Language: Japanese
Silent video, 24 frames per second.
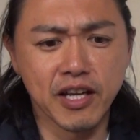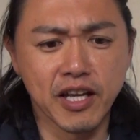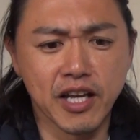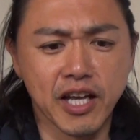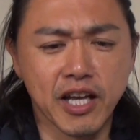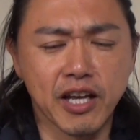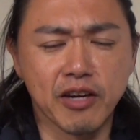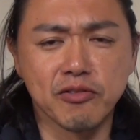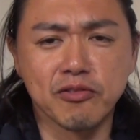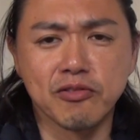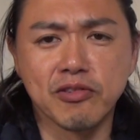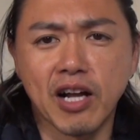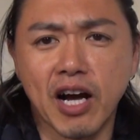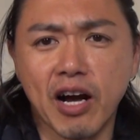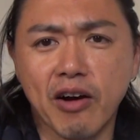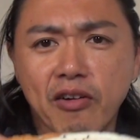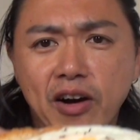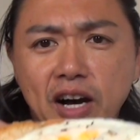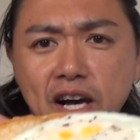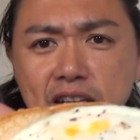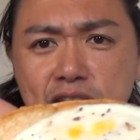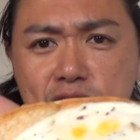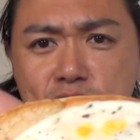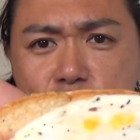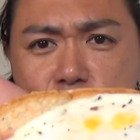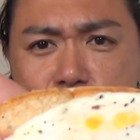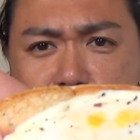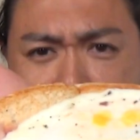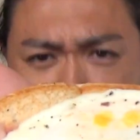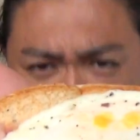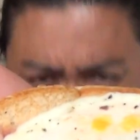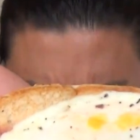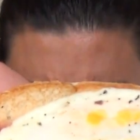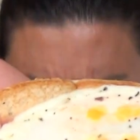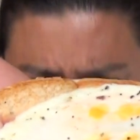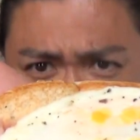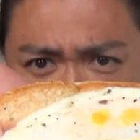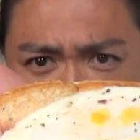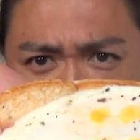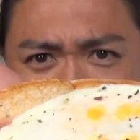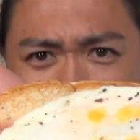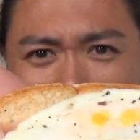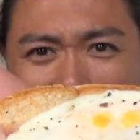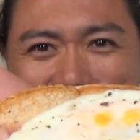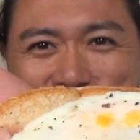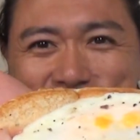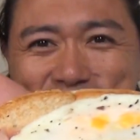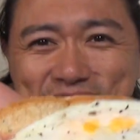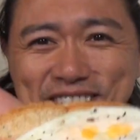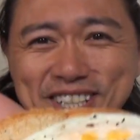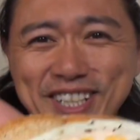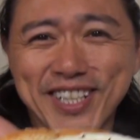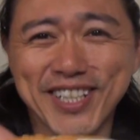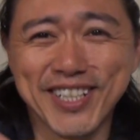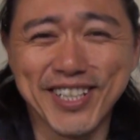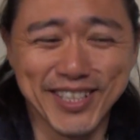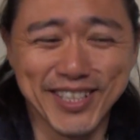えー、裏はトゥルトゥルでございます